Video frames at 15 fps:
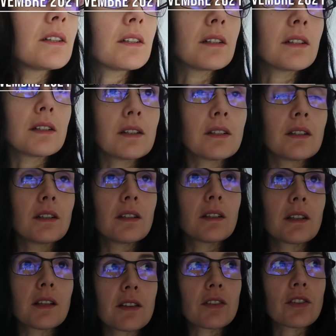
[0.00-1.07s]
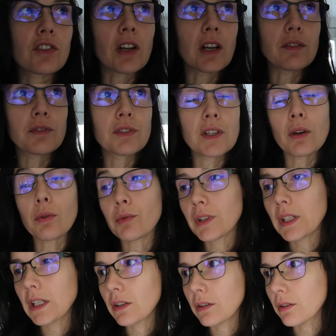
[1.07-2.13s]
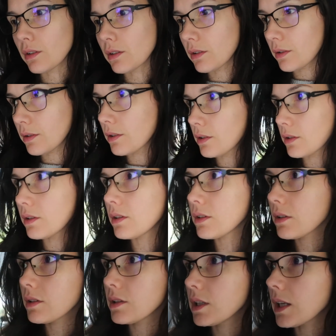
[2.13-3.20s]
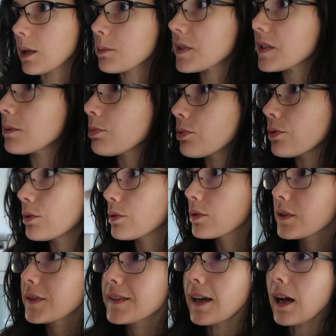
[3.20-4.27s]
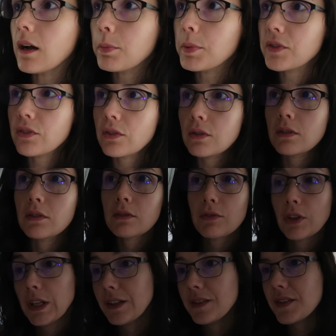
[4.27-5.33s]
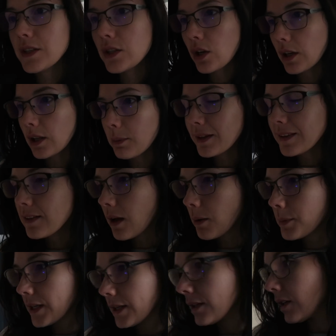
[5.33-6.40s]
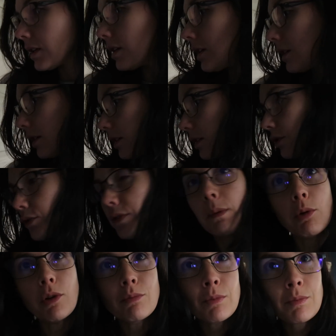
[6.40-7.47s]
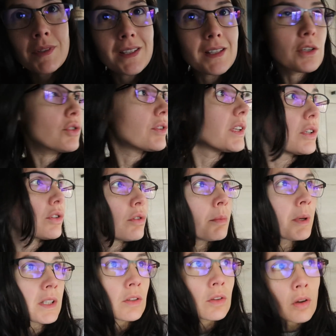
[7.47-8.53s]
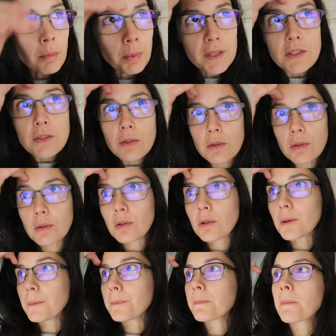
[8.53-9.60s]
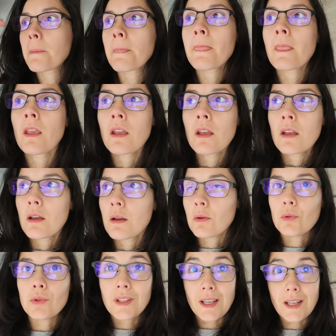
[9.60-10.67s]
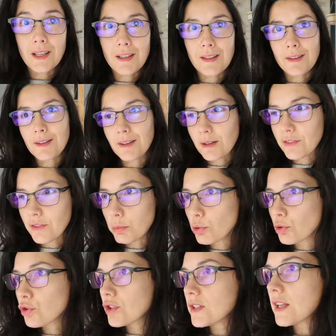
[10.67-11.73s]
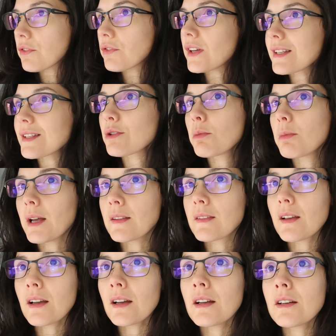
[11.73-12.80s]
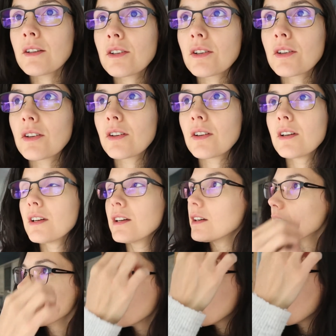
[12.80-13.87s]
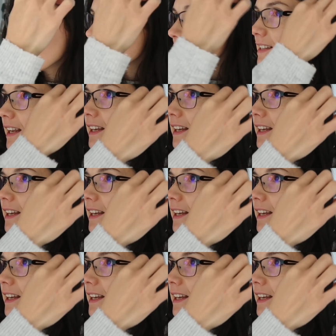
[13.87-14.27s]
euh, qu'est-ce que j'allais vous dire On est... Euh, il est un petit peu tard parce que... Enfin il est 10h, il est pas tard mais... Je vais prendre mon petit déjeuner que maintenant parce que... Euh, on avait beaucoup de choses à faire ce matin. les